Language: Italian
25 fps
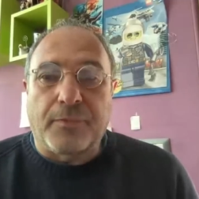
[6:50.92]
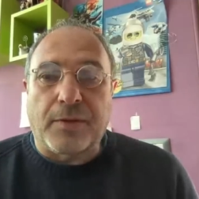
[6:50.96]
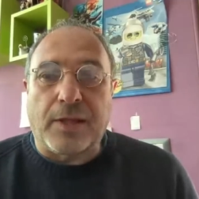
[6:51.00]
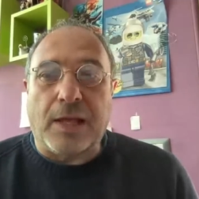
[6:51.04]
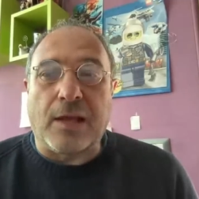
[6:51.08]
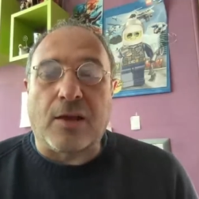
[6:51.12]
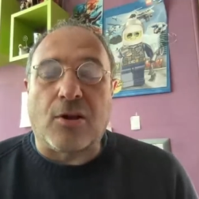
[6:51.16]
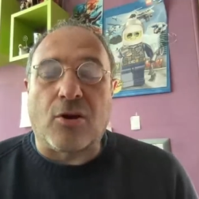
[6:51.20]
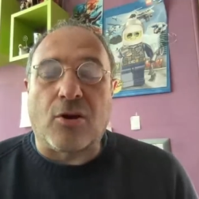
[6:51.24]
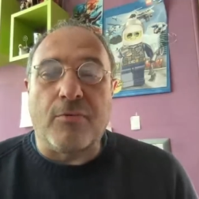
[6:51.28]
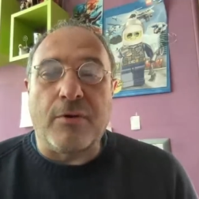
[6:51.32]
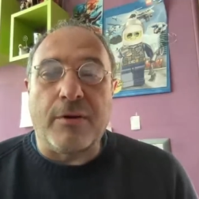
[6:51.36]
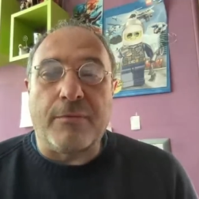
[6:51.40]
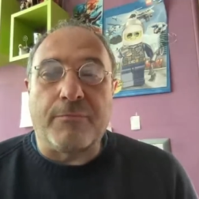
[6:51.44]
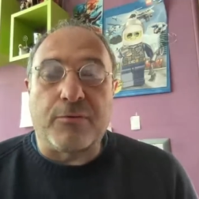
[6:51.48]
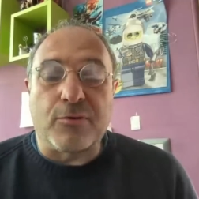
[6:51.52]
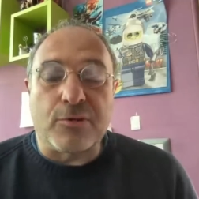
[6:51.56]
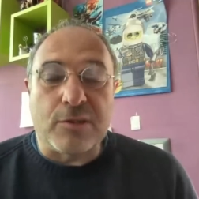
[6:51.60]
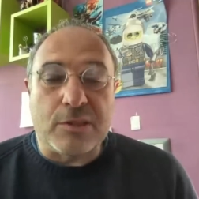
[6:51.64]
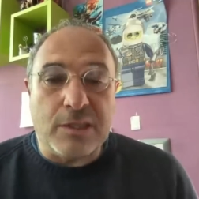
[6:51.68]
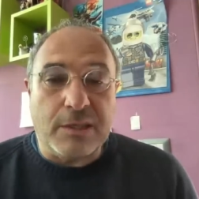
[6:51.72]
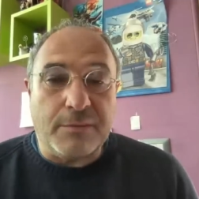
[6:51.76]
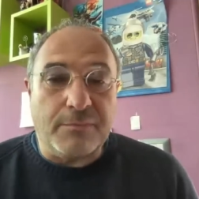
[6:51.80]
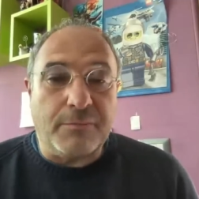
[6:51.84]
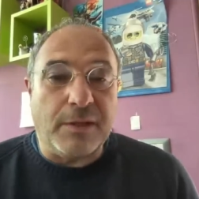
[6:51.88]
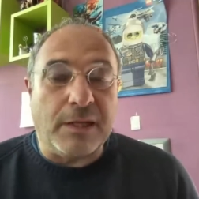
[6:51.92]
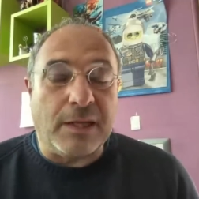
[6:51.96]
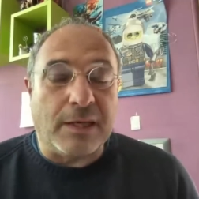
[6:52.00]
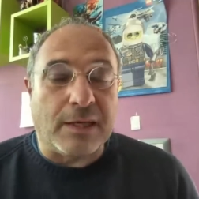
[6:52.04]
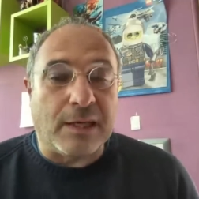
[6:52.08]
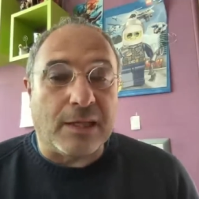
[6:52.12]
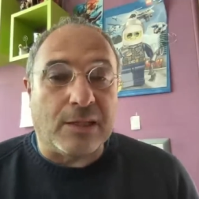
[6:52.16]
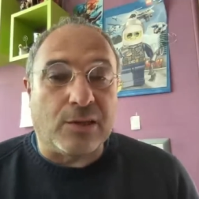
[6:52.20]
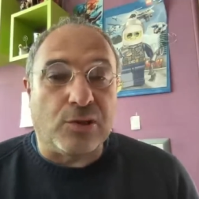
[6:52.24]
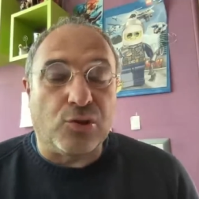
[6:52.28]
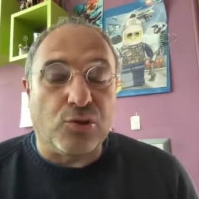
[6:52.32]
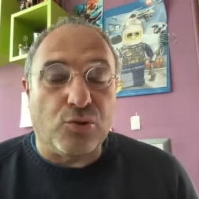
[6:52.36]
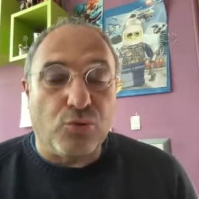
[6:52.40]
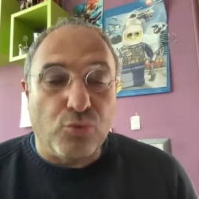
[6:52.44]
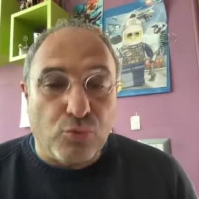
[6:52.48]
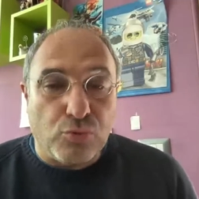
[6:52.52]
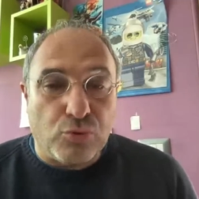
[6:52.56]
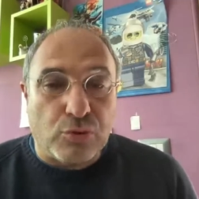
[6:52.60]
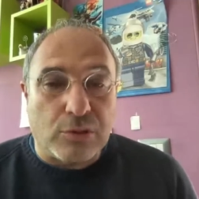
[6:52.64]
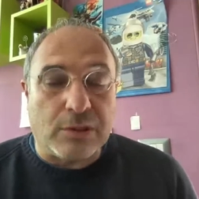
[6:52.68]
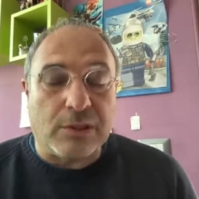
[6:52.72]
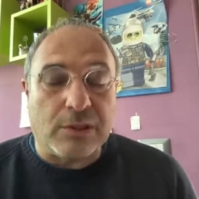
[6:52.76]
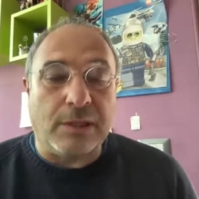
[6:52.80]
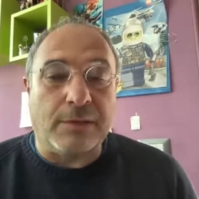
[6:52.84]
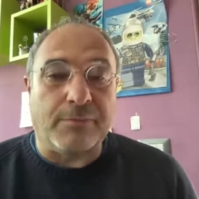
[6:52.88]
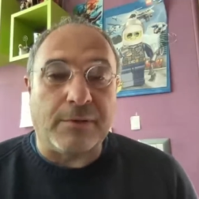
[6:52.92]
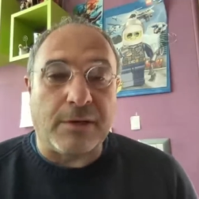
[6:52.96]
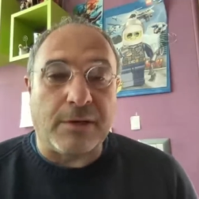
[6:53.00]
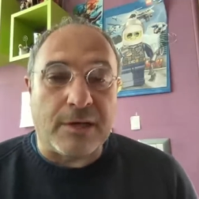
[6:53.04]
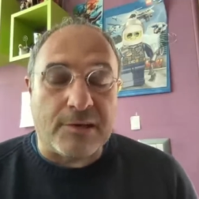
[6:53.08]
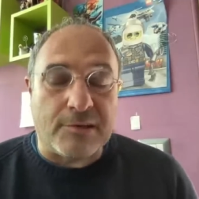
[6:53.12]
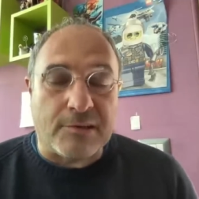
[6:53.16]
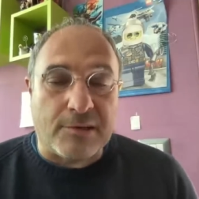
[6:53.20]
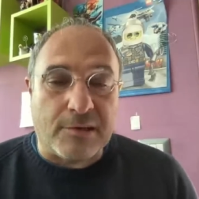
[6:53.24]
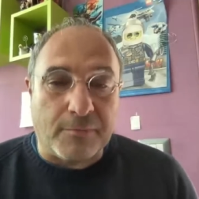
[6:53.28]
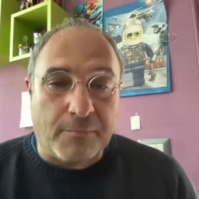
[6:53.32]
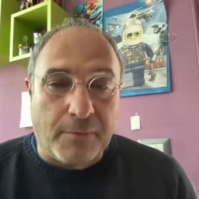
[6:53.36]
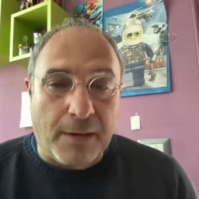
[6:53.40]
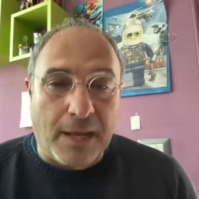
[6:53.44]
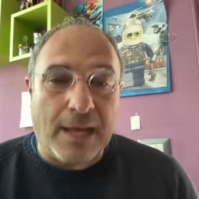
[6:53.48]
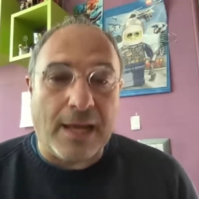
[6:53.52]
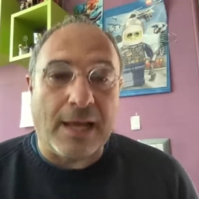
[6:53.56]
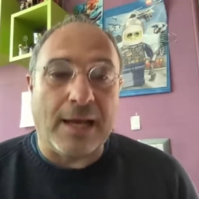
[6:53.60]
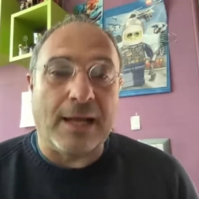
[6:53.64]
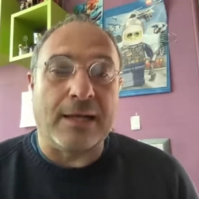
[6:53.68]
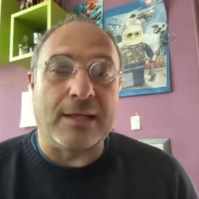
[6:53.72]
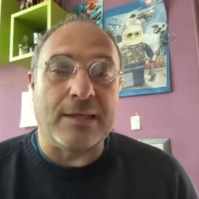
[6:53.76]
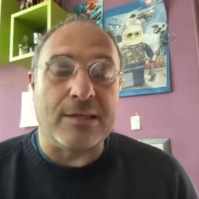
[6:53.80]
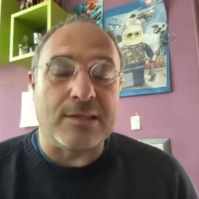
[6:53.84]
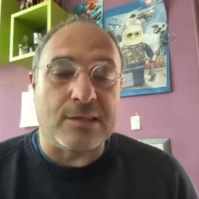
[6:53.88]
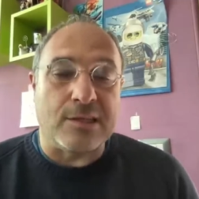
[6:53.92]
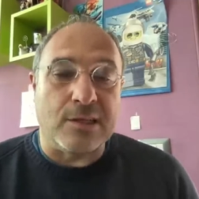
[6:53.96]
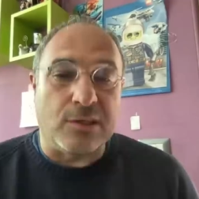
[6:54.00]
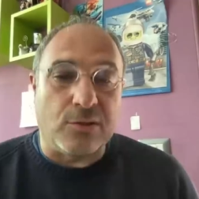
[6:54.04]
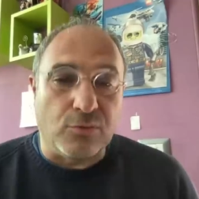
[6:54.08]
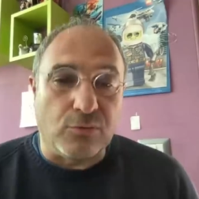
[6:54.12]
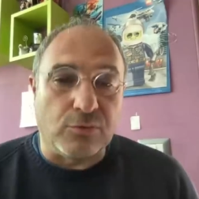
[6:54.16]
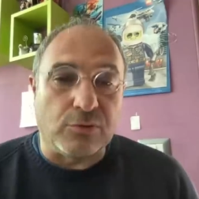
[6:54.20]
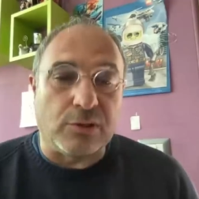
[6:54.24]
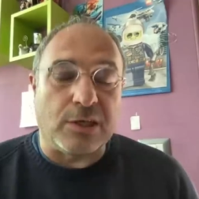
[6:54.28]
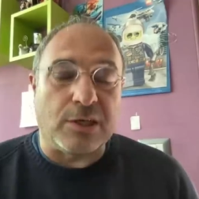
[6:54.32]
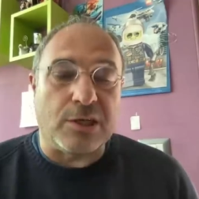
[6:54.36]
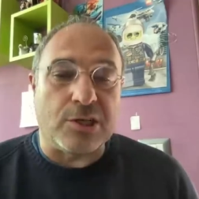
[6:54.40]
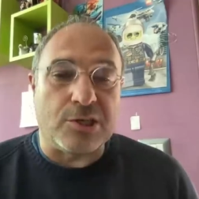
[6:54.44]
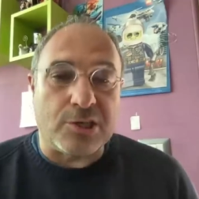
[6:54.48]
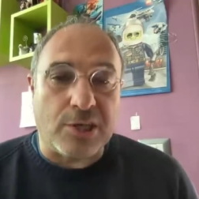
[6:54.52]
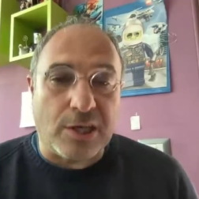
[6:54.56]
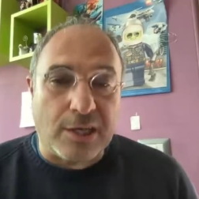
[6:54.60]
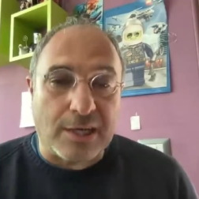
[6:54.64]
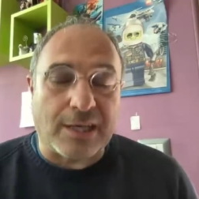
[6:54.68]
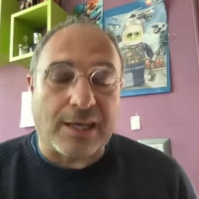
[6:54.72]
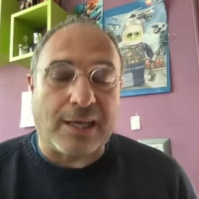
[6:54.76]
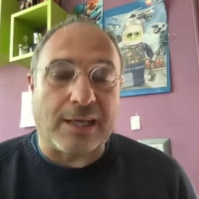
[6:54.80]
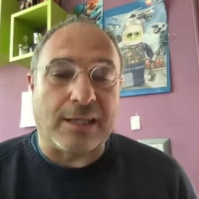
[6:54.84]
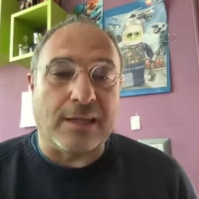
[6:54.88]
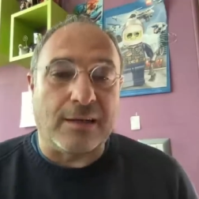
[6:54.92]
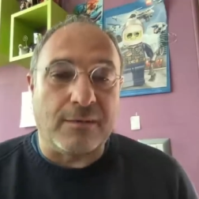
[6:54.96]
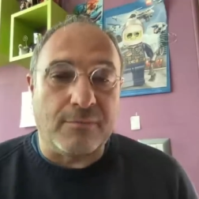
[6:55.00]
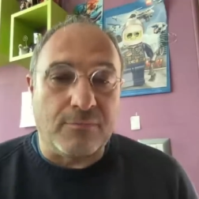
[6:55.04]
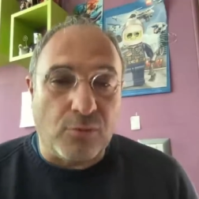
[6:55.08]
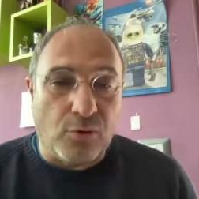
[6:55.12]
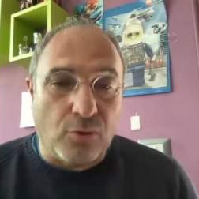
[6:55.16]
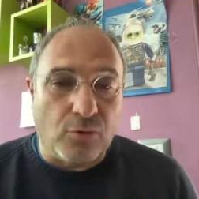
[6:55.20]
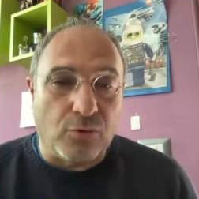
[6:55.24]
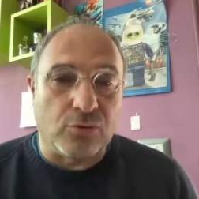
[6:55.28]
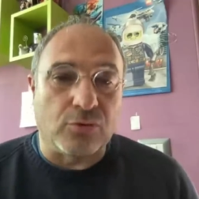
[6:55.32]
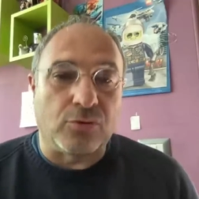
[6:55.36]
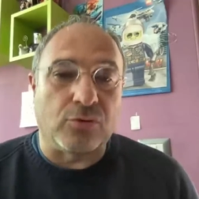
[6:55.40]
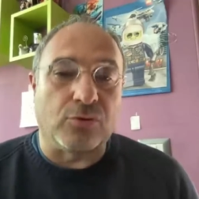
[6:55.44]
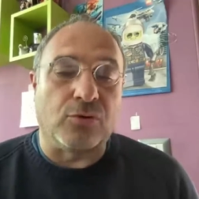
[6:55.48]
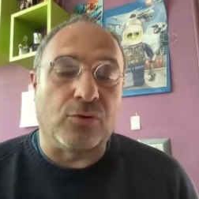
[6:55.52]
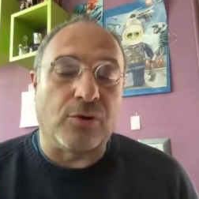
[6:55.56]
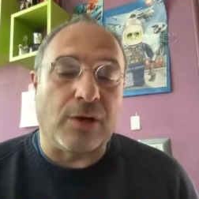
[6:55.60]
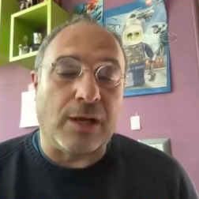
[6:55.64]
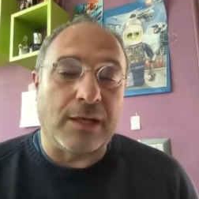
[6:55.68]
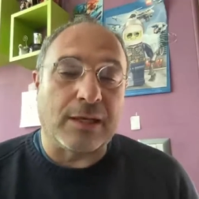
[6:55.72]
E com'è possibile che tutti i principali istituti di ricerca del mondo,